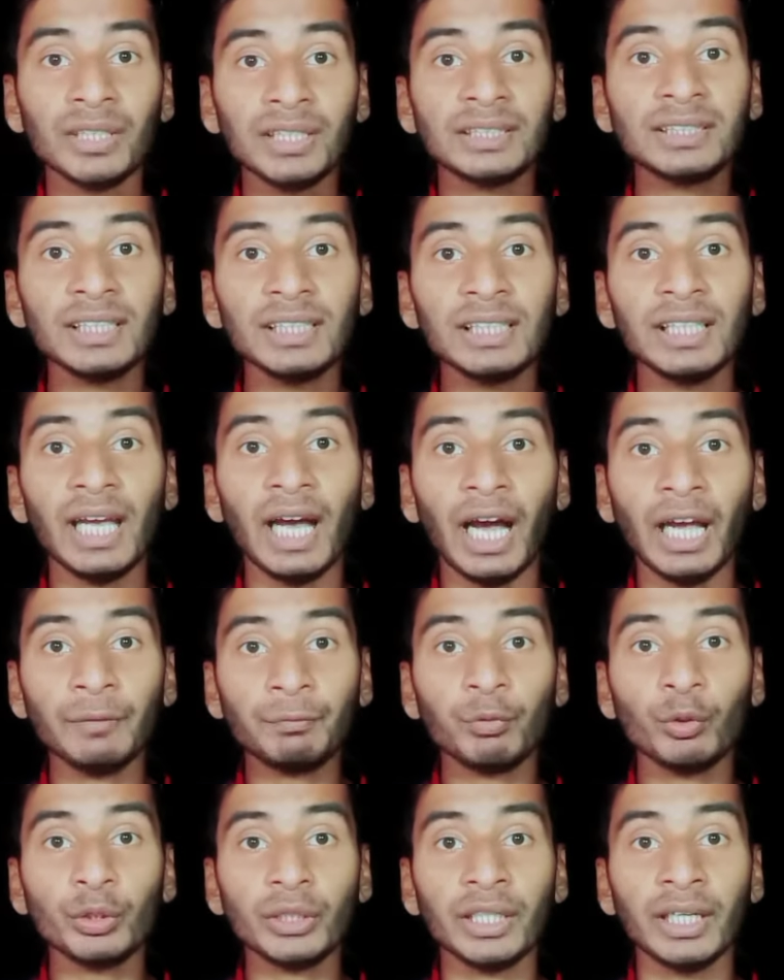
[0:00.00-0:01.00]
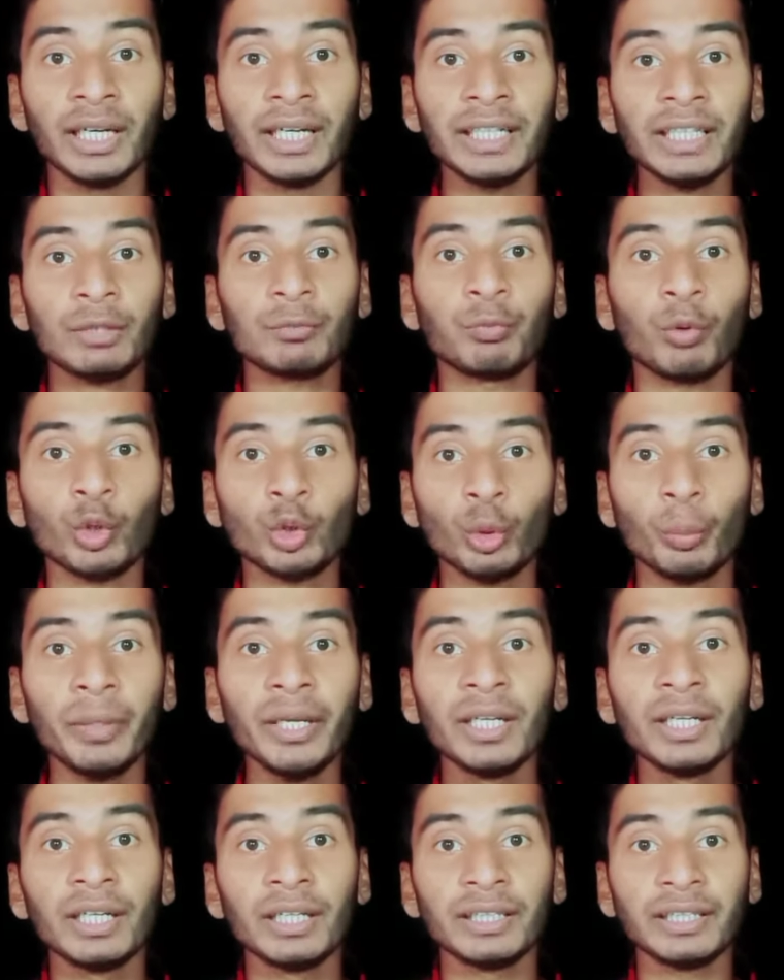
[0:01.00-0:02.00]
इसीलिए आईफोन की हर एक फ़ोटो
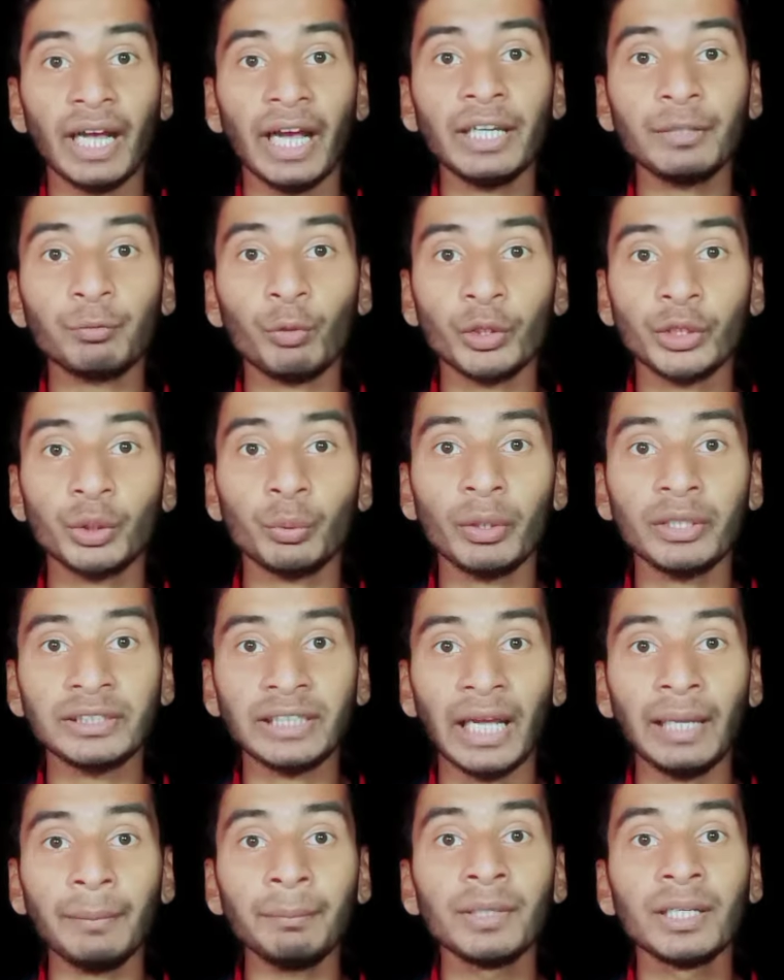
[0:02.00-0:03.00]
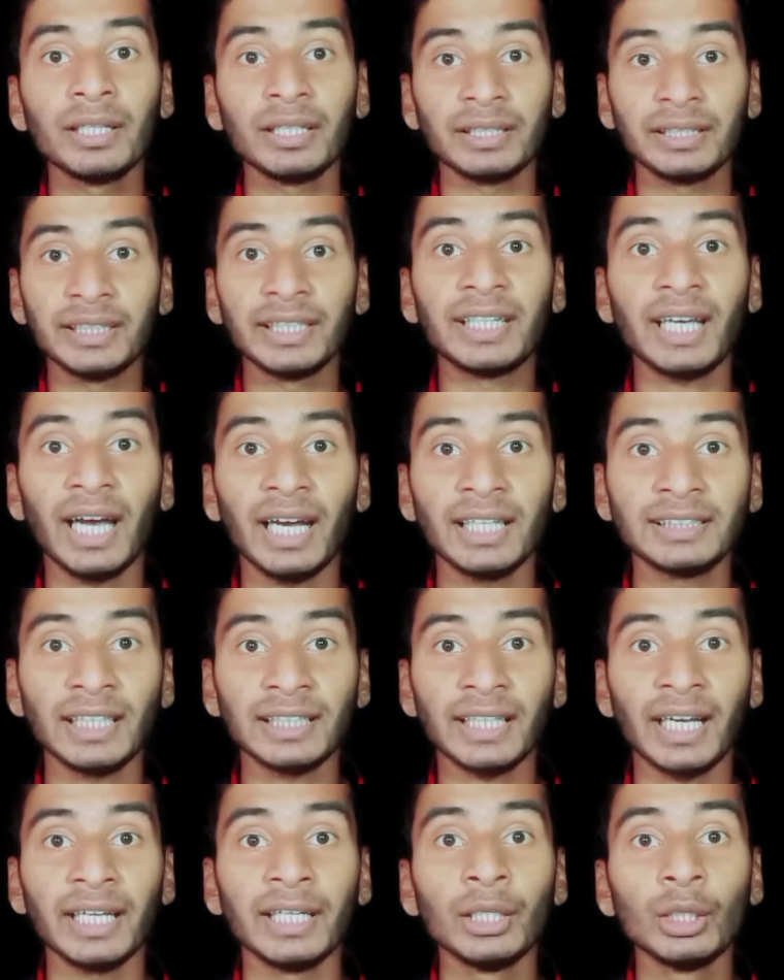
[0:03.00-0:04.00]
में 941 टाइम दिखाया
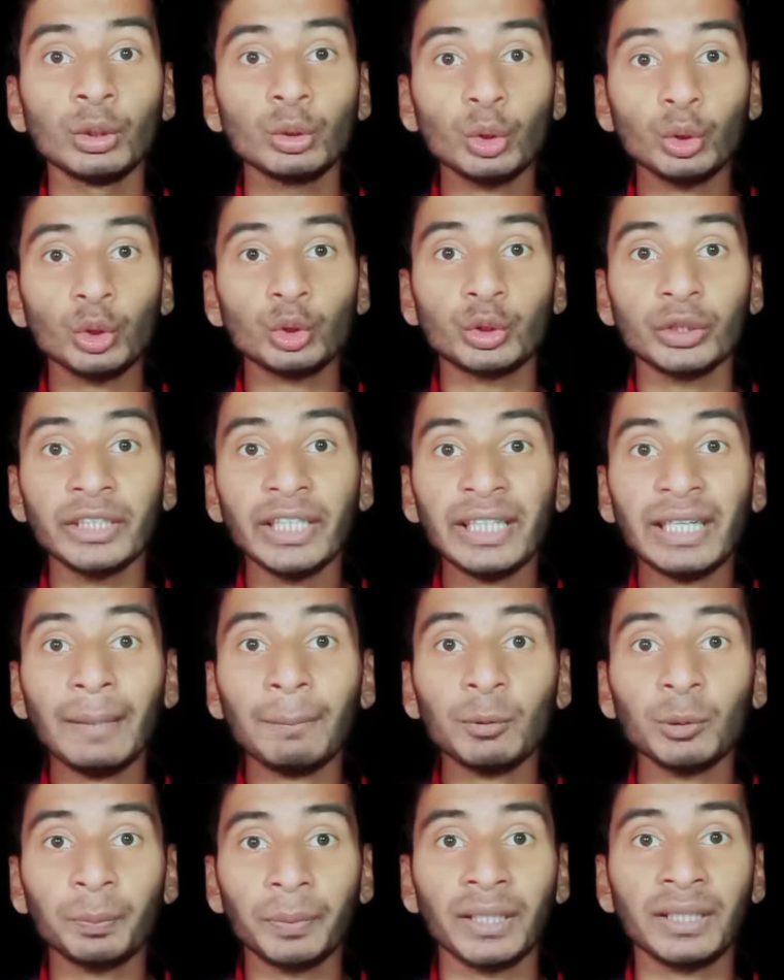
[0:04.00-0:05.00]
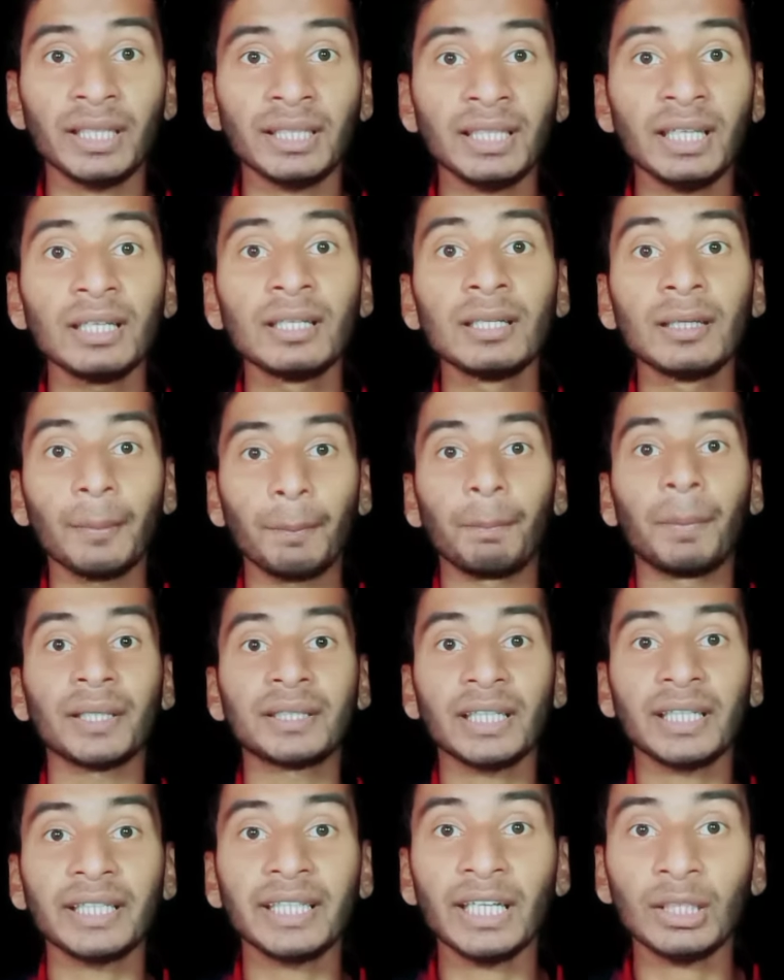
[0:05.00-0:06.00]
जाता है तो दोस्तों ये क्या आपको पता था
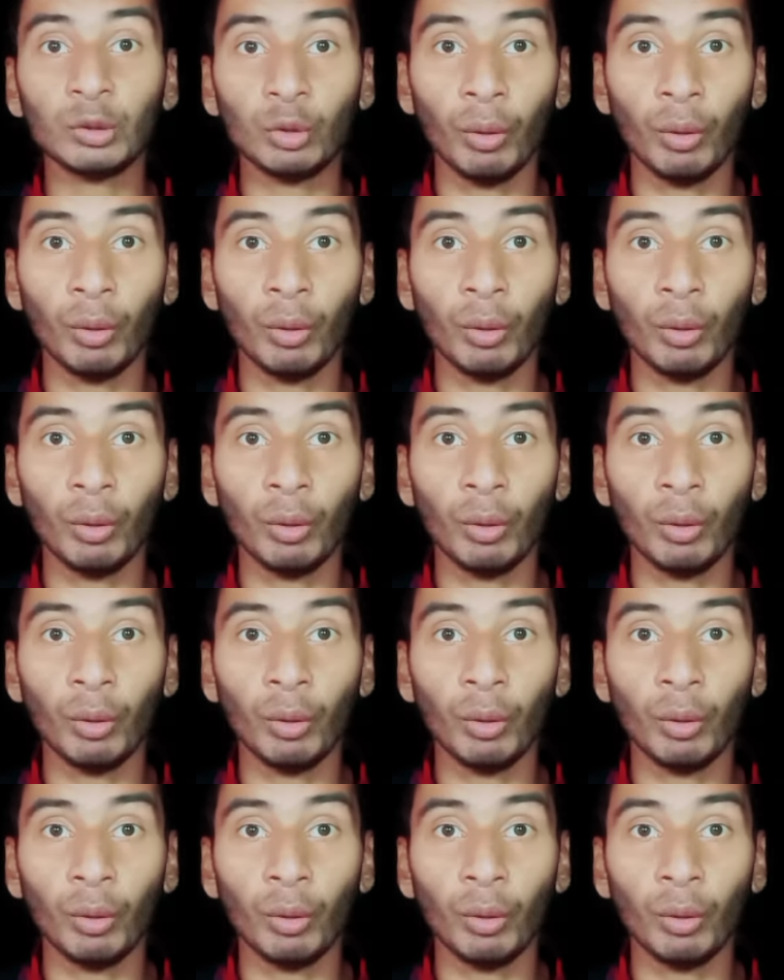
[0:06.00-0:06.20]
बताना यार